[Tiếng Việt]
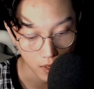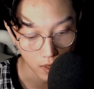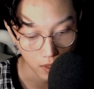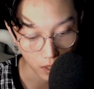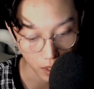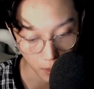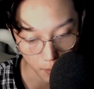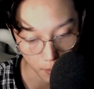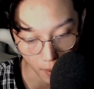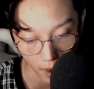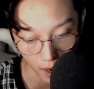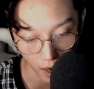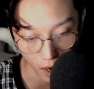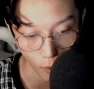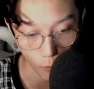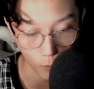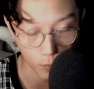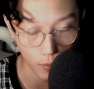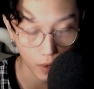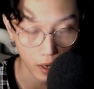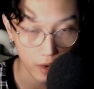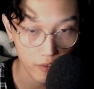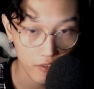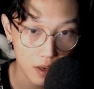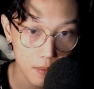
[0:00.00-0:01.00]
Thì bạn Hồng
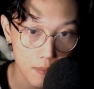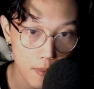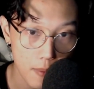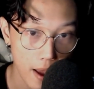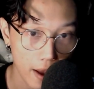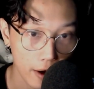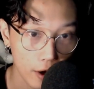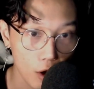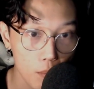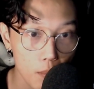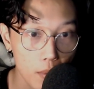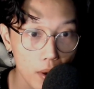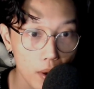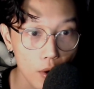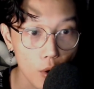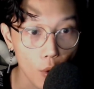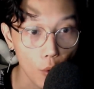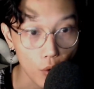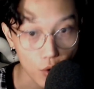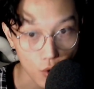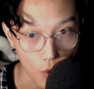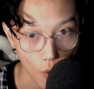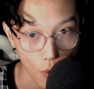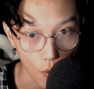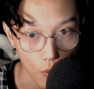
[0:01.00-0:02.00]
này với bạn đó mới
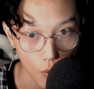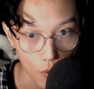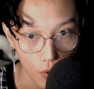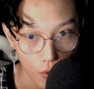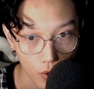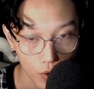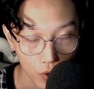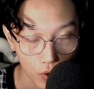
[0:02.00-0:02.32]
đổi chỗ.